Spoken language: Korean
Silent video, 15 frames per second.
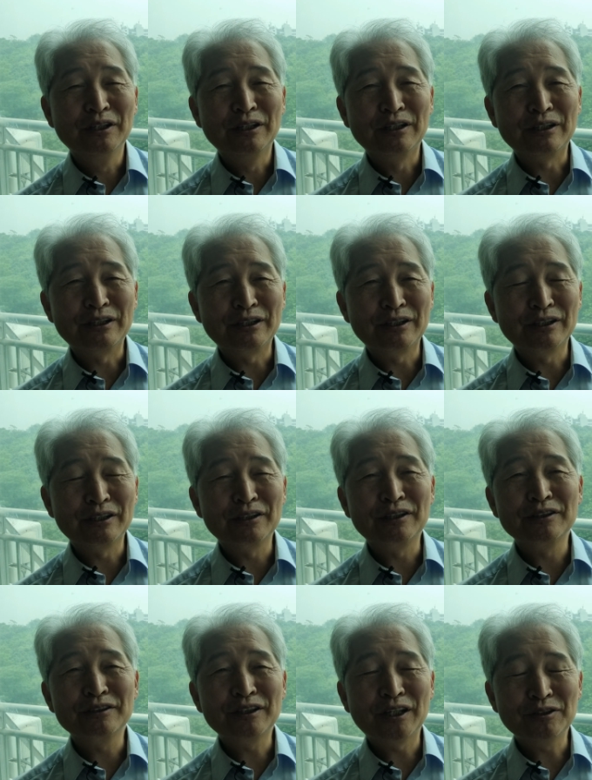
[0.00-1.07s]

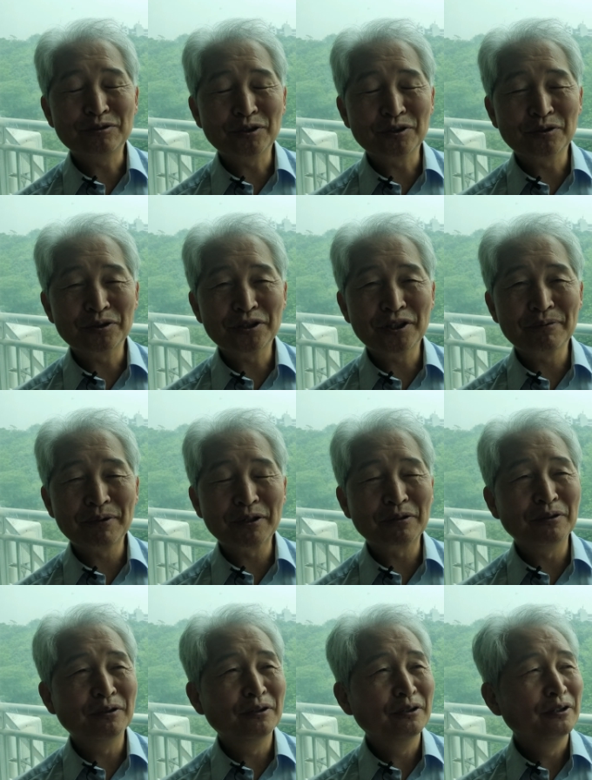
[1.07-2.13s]
아, 찬송이고
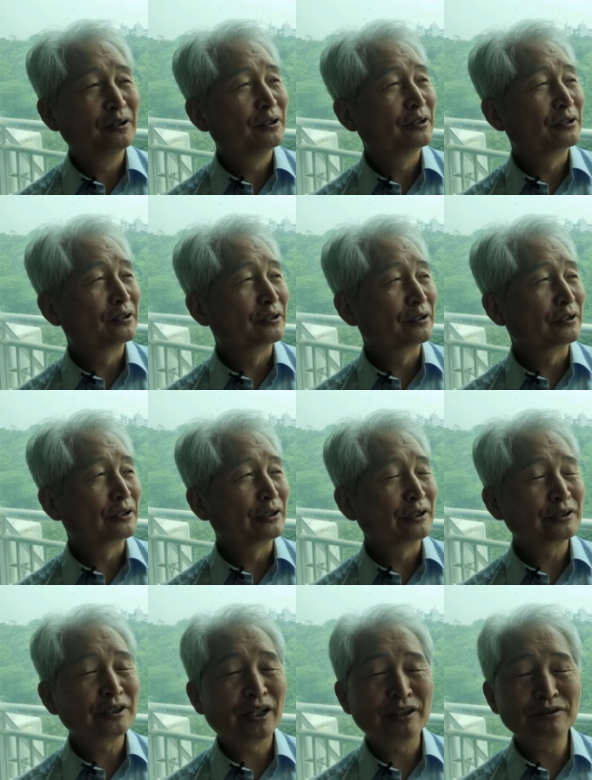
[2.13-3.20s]
예배고,
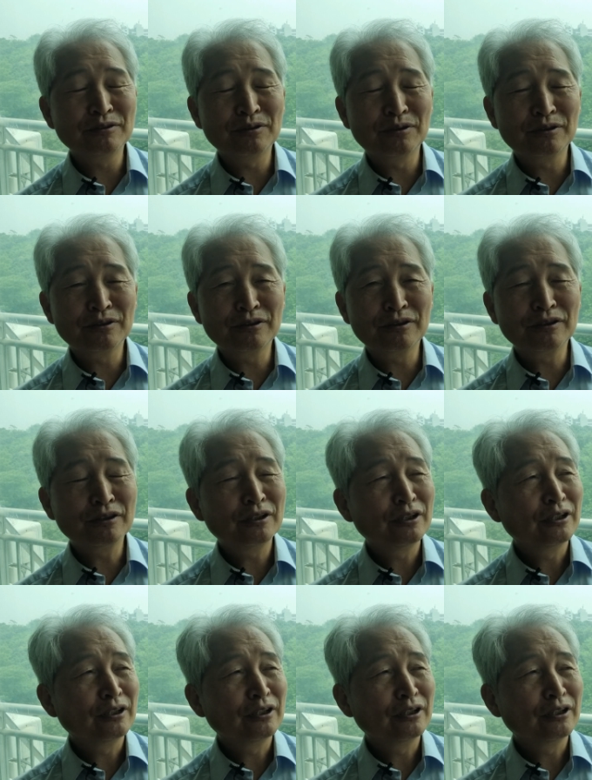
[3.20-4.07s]
어, 찬송을